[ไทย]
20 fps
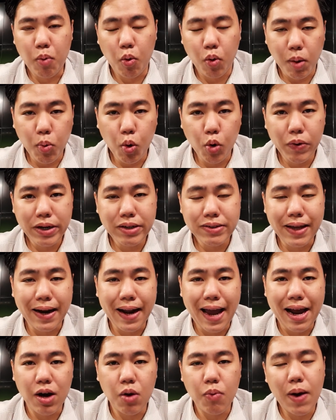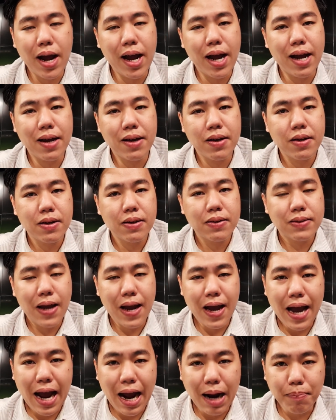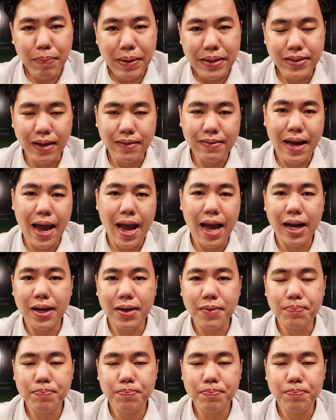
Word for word: ผมก็พูดไว้ตั้งแต่แรกแล้วว่า ถ้าหากปีศาจแดง